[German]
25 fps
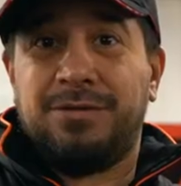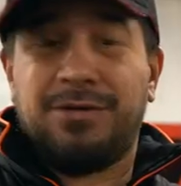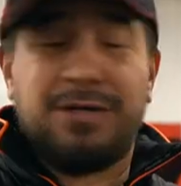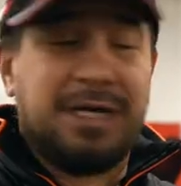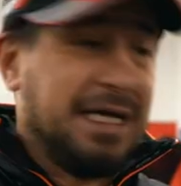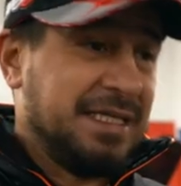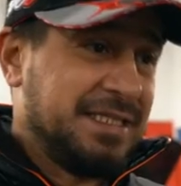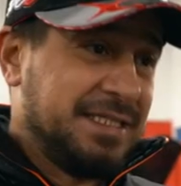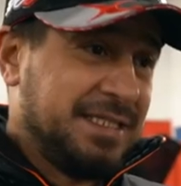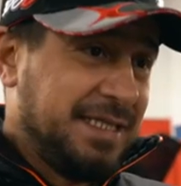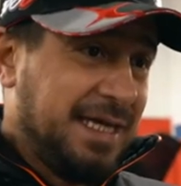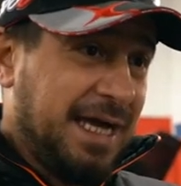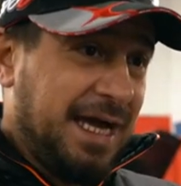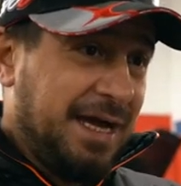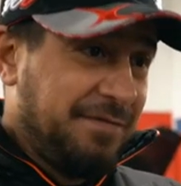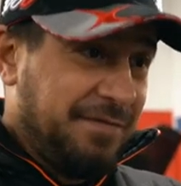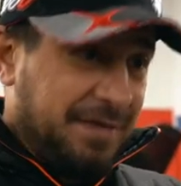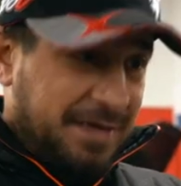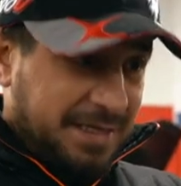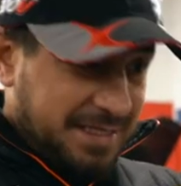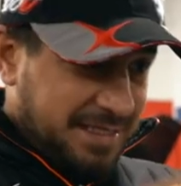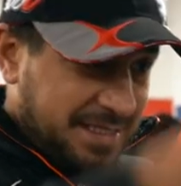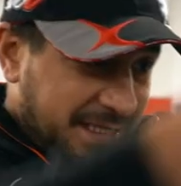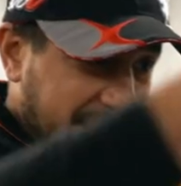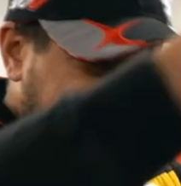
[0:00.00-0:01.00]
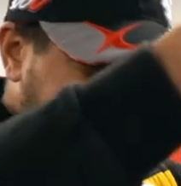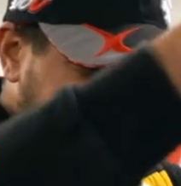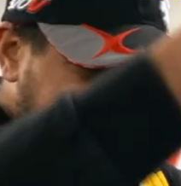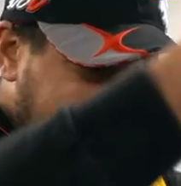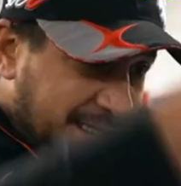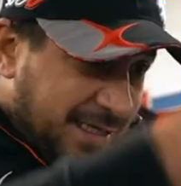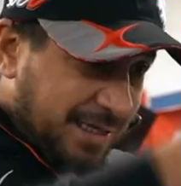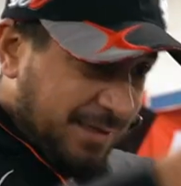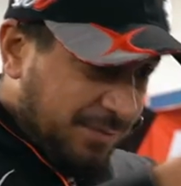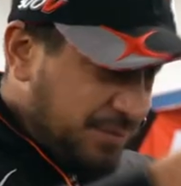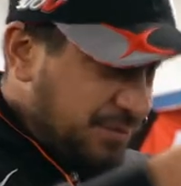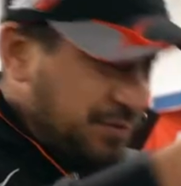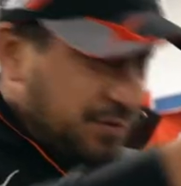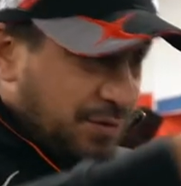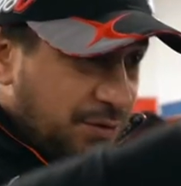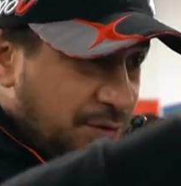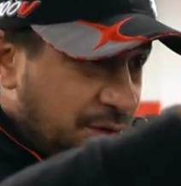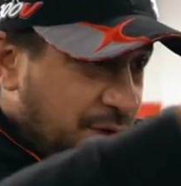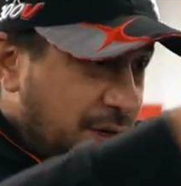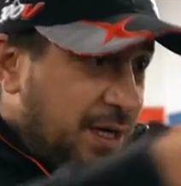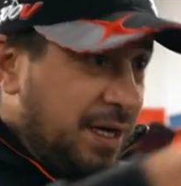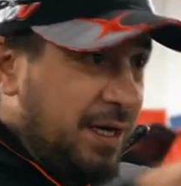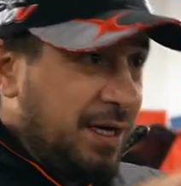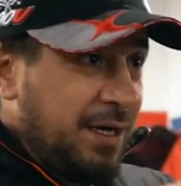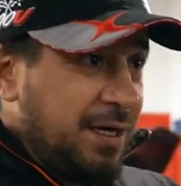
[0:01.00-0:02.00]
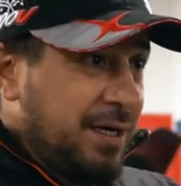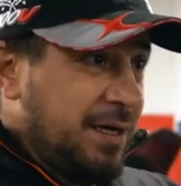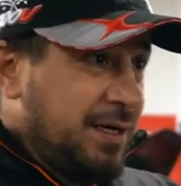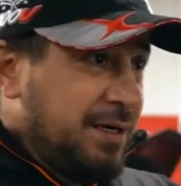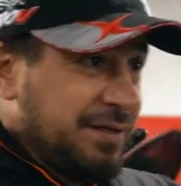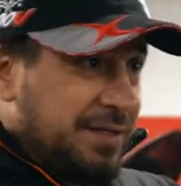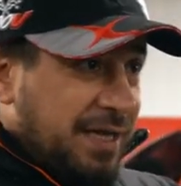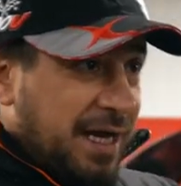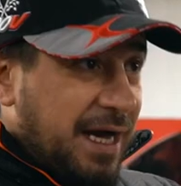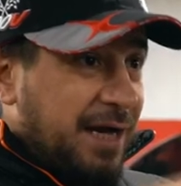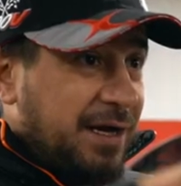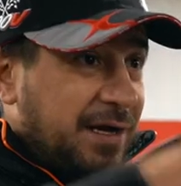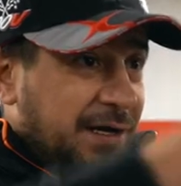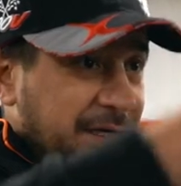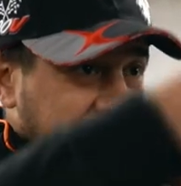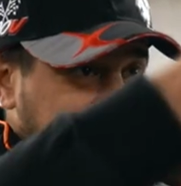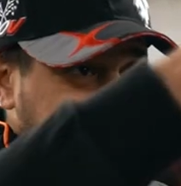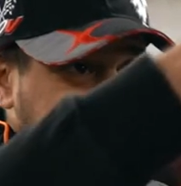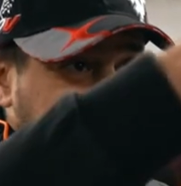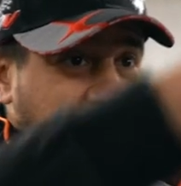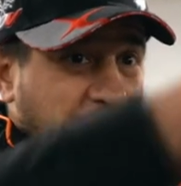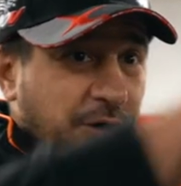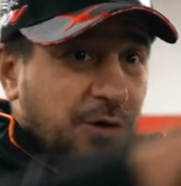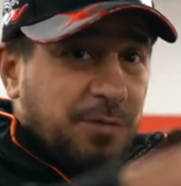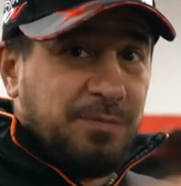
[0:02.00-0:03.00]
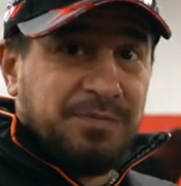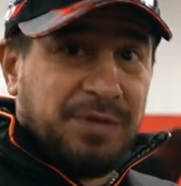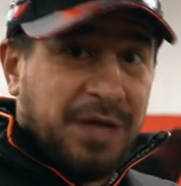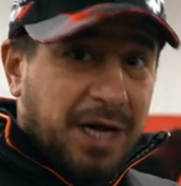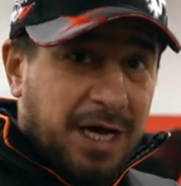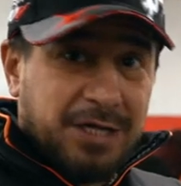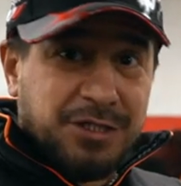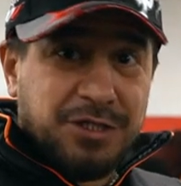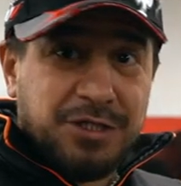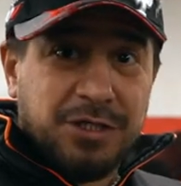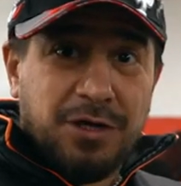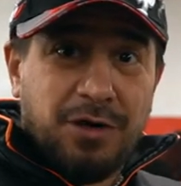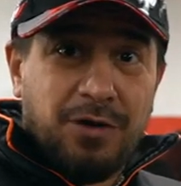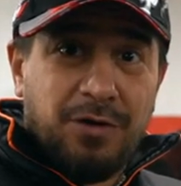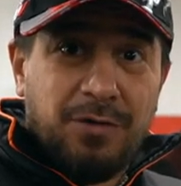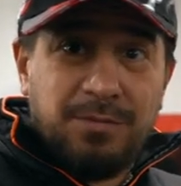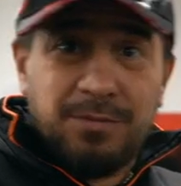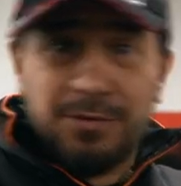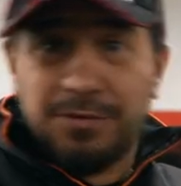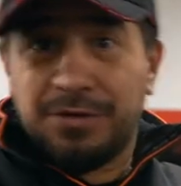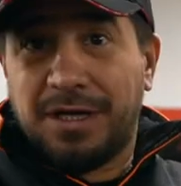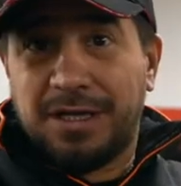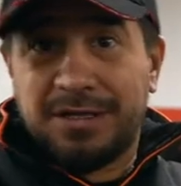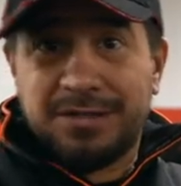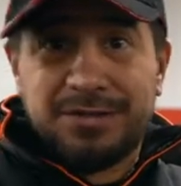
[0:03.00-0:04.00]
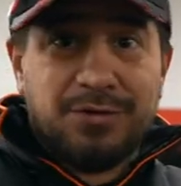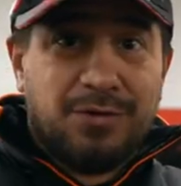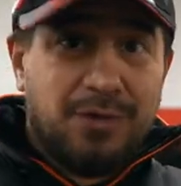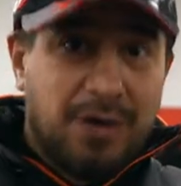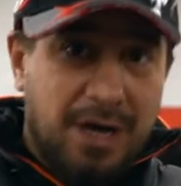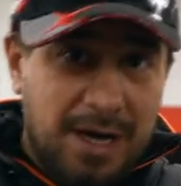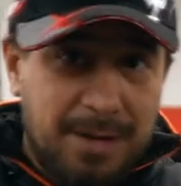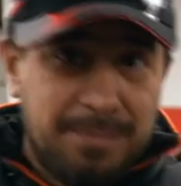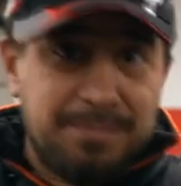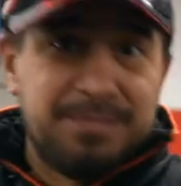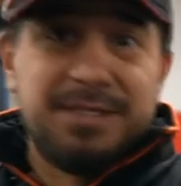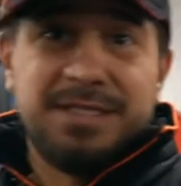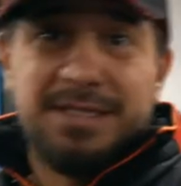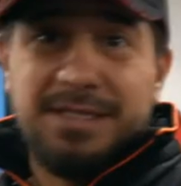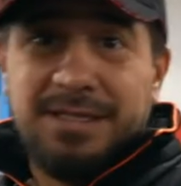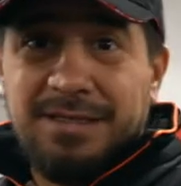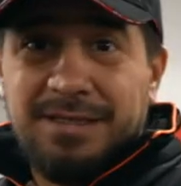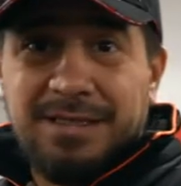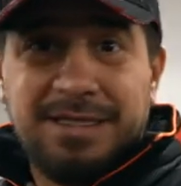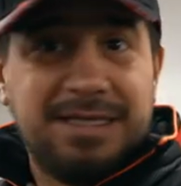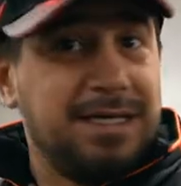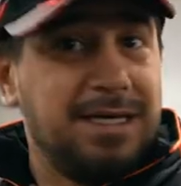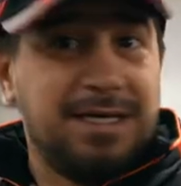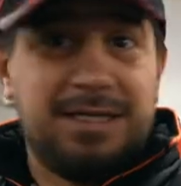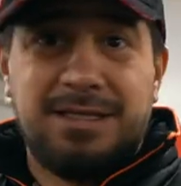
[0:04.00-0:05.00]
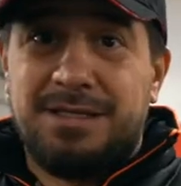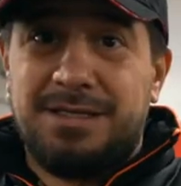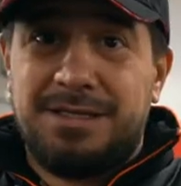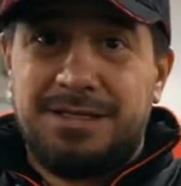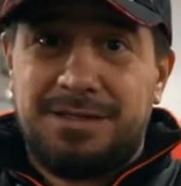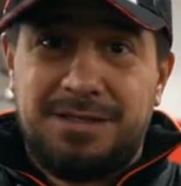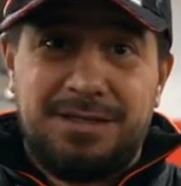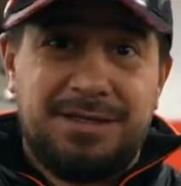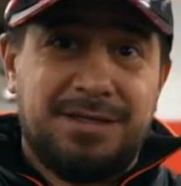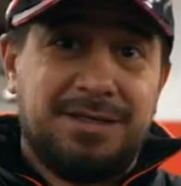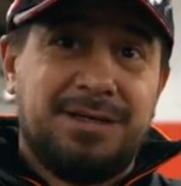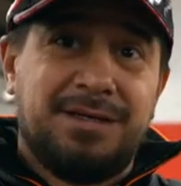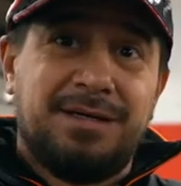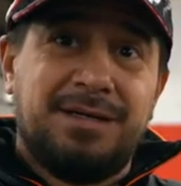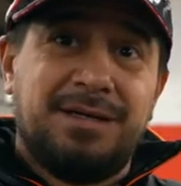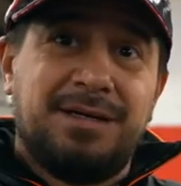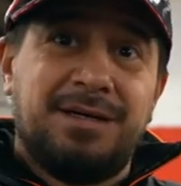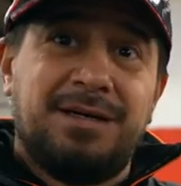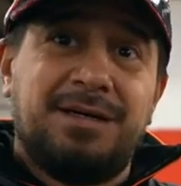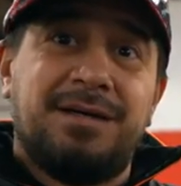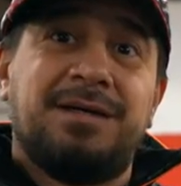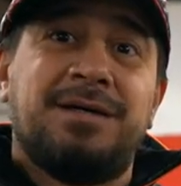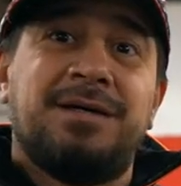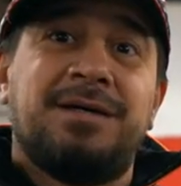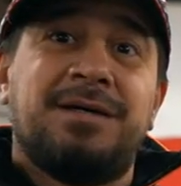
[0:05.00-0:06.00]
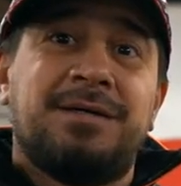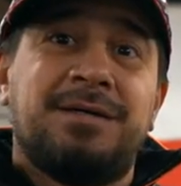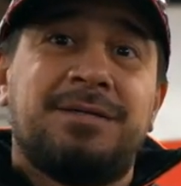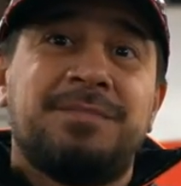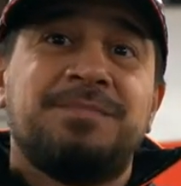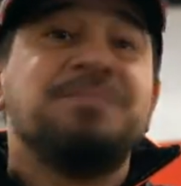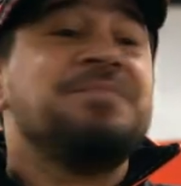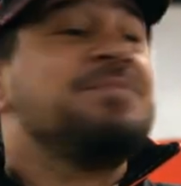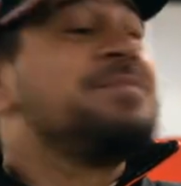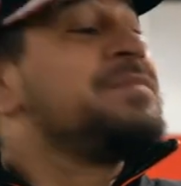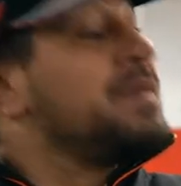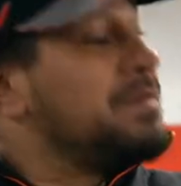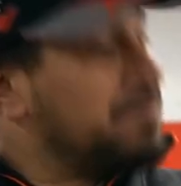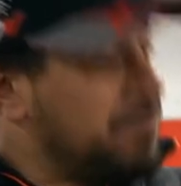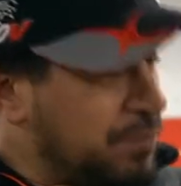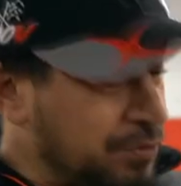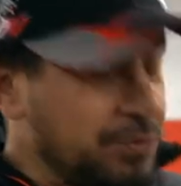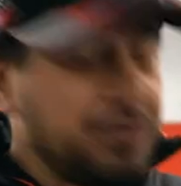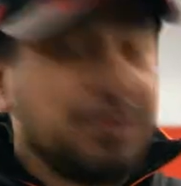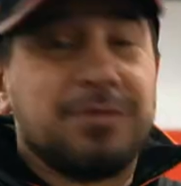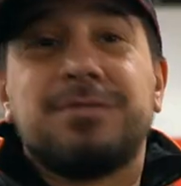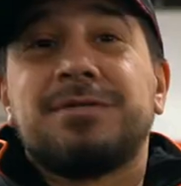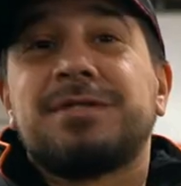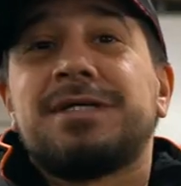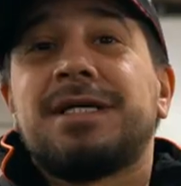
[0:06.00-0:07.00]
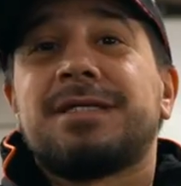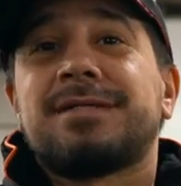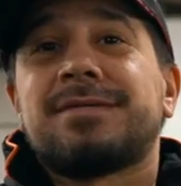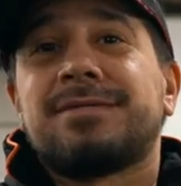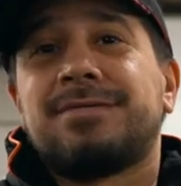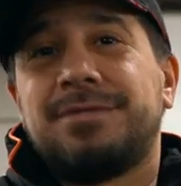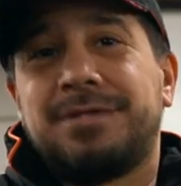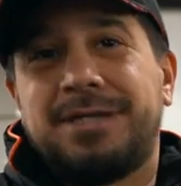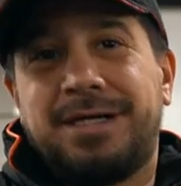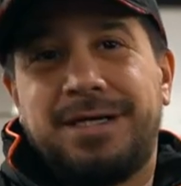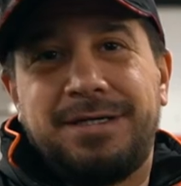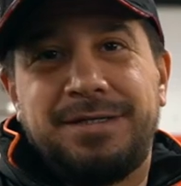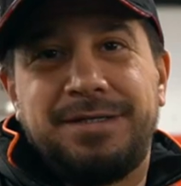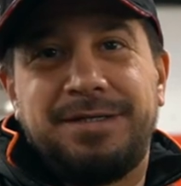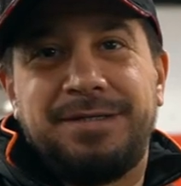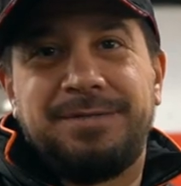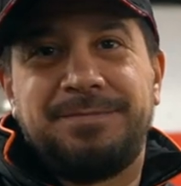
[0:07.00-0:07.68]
Du kannst nicht einfach das Lenkgetriebe so da schrauben, da schrauben und dann so abziehen. Geht nicht. Also Motor muss runter. Motor muss jetzt runter.